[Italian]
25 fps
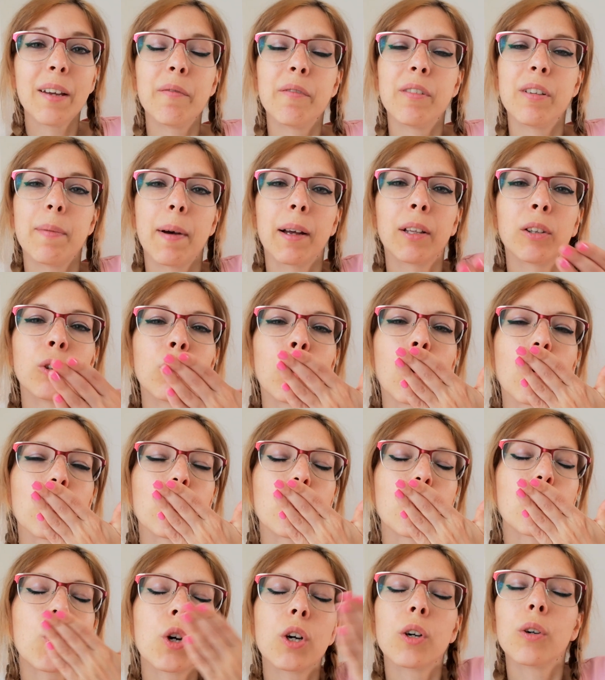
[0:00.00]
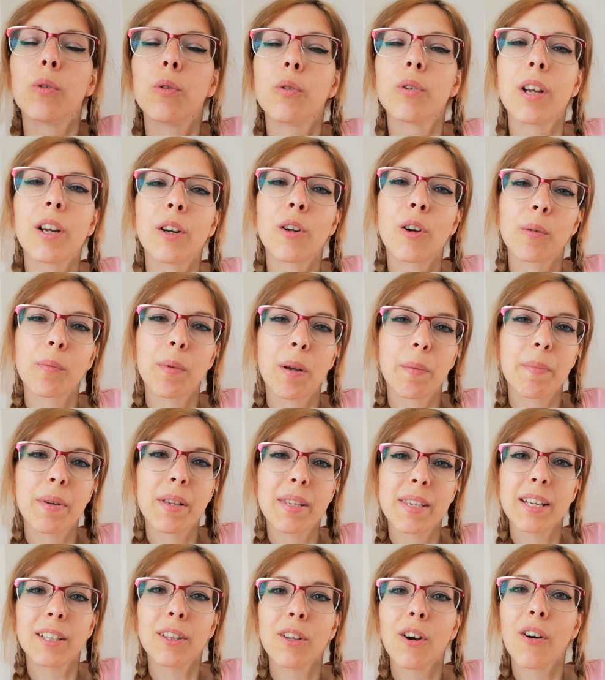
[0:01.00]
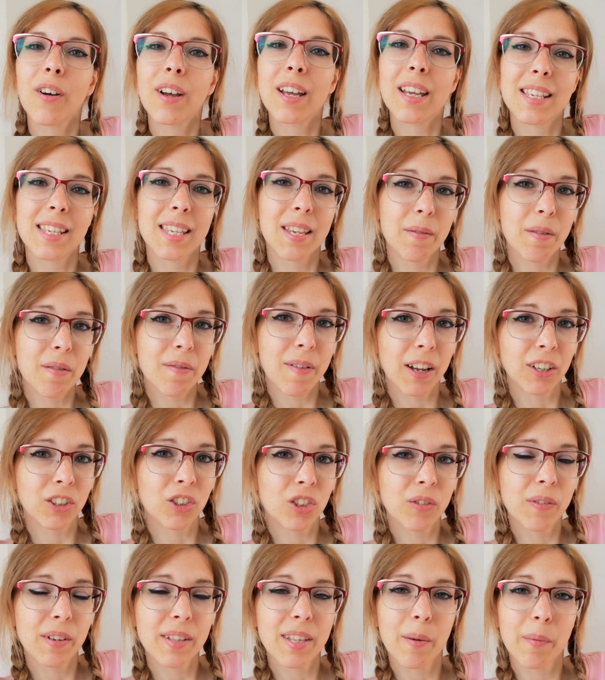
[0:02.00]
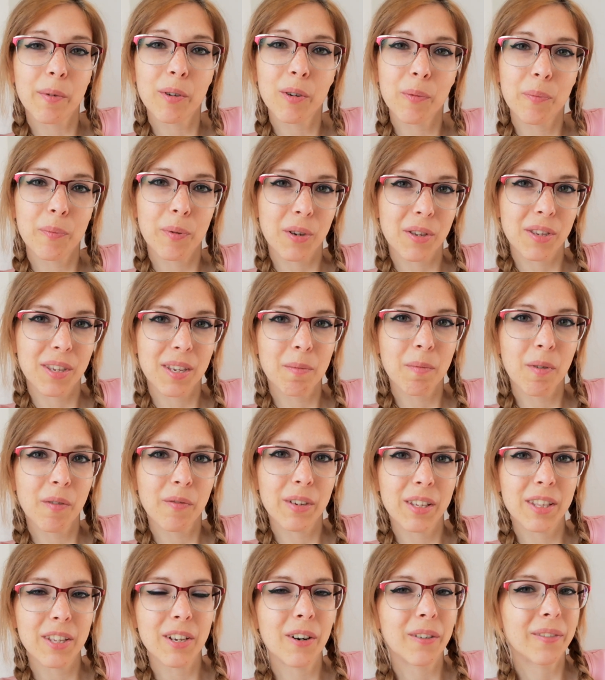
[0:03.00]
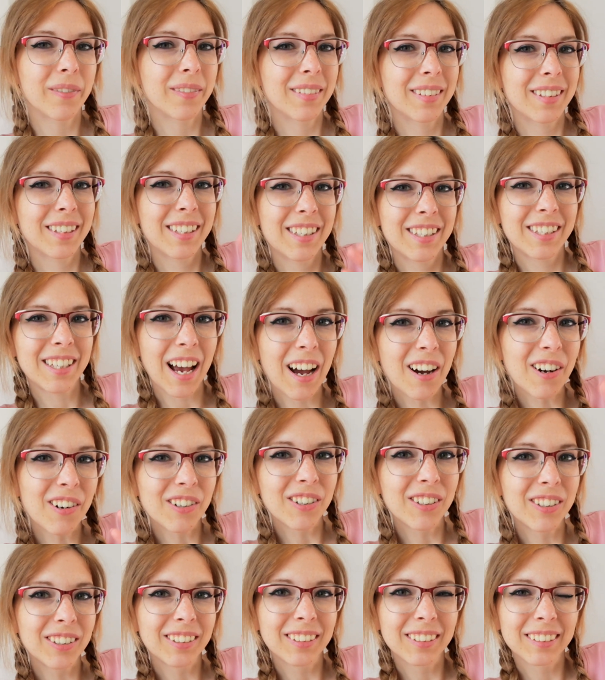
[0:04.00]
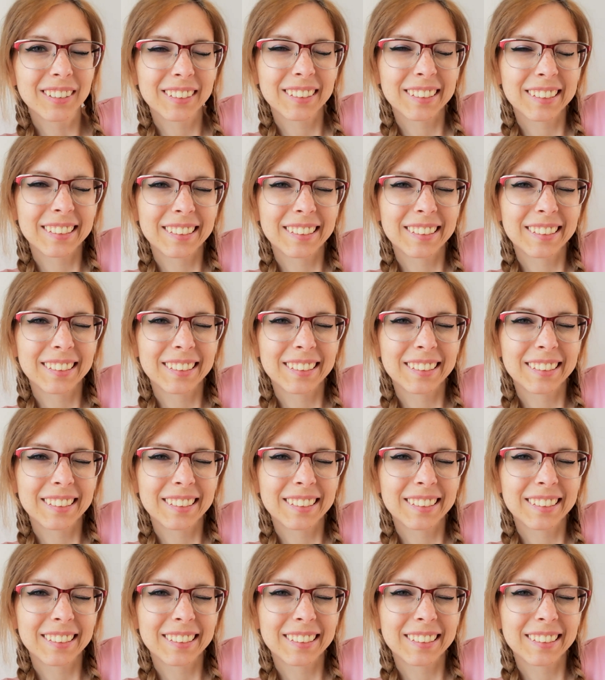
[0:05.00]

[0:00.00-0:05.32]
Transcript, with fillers: vi mando un enorme besito e se vi va ci vediamo in un prossimo video. Ciao!